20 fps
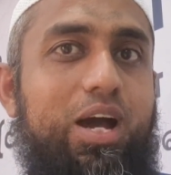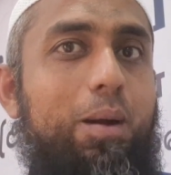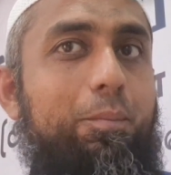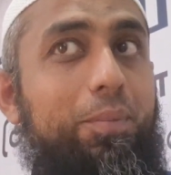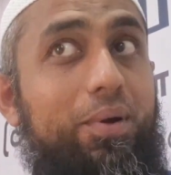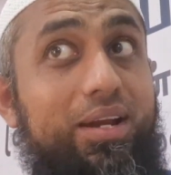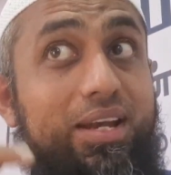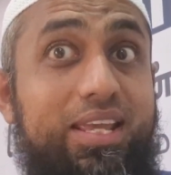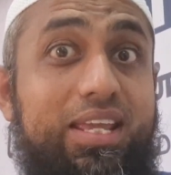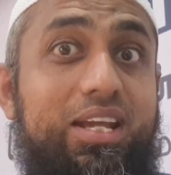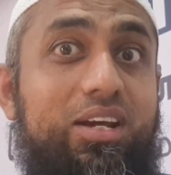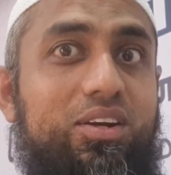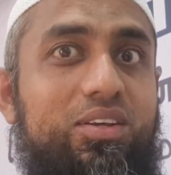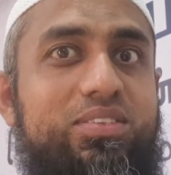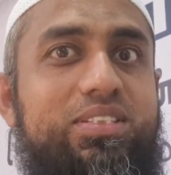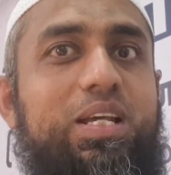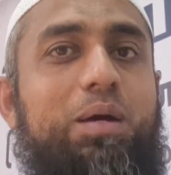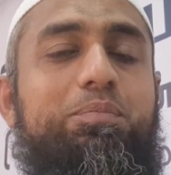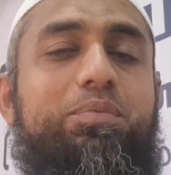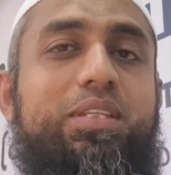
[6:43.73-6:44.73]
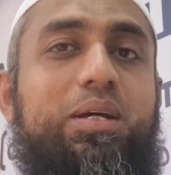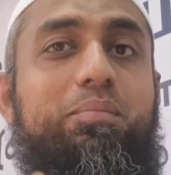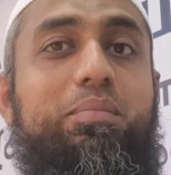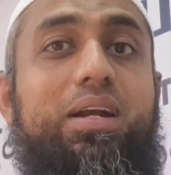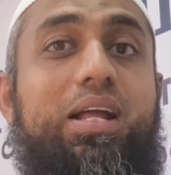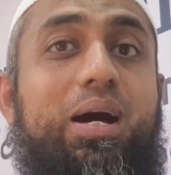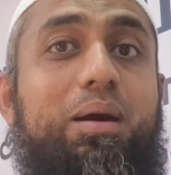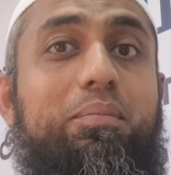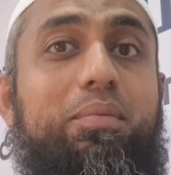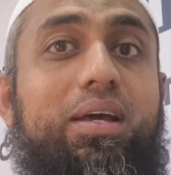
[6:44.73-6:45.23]
அப்போ நீங்களும்
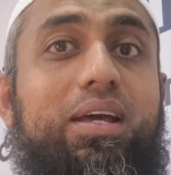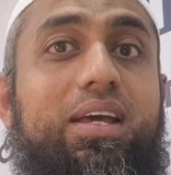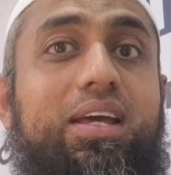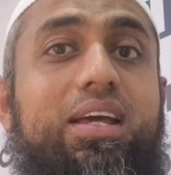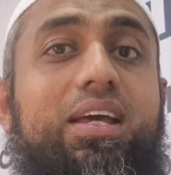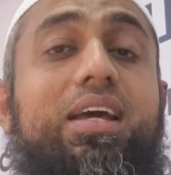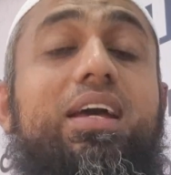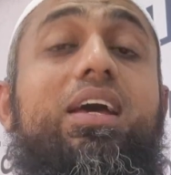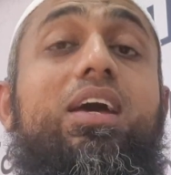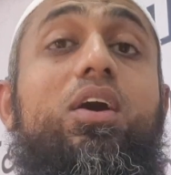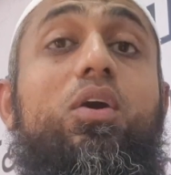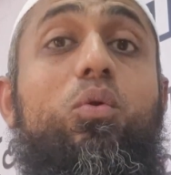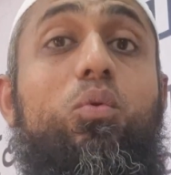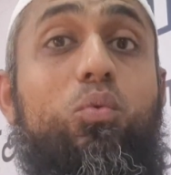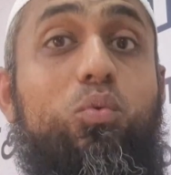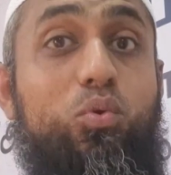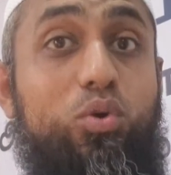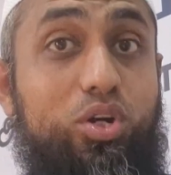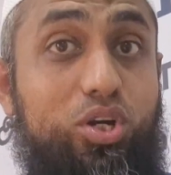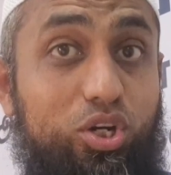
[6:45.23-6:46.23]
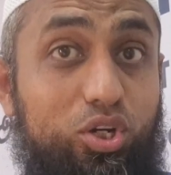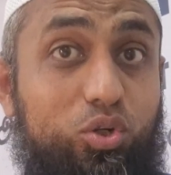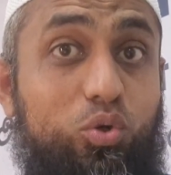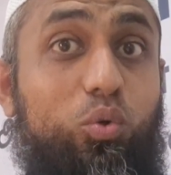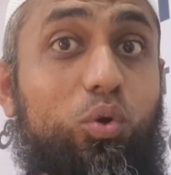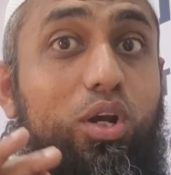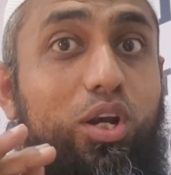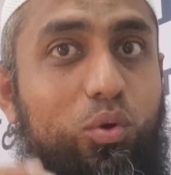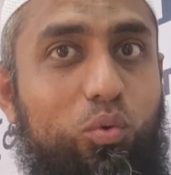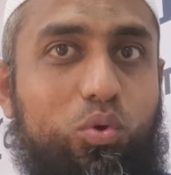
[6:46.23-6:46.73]
சப்தமிடாமல்
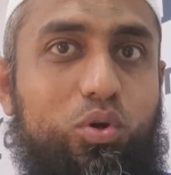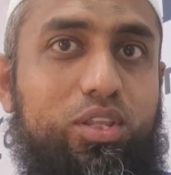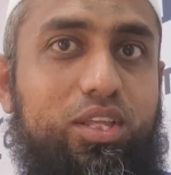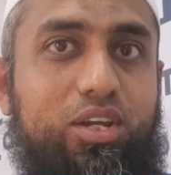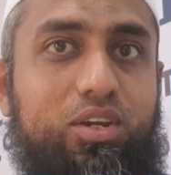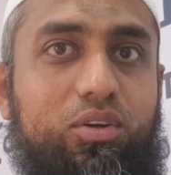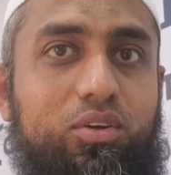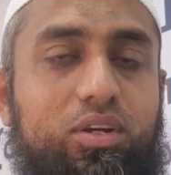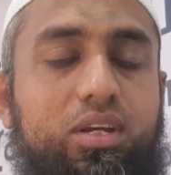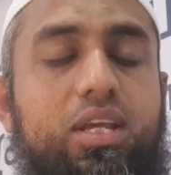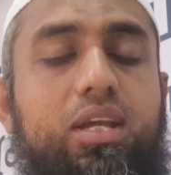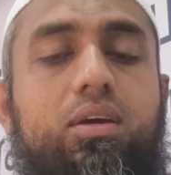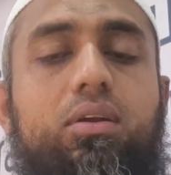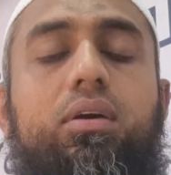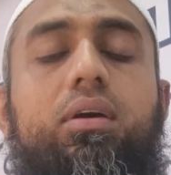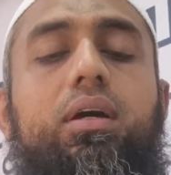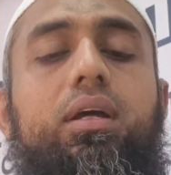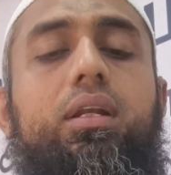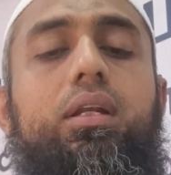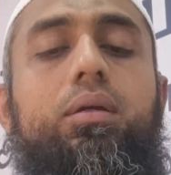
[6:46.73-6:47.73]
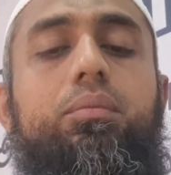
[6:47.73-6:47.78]
உங்களுக்குள்ளே ஓதிக்கணும் நீங்களும்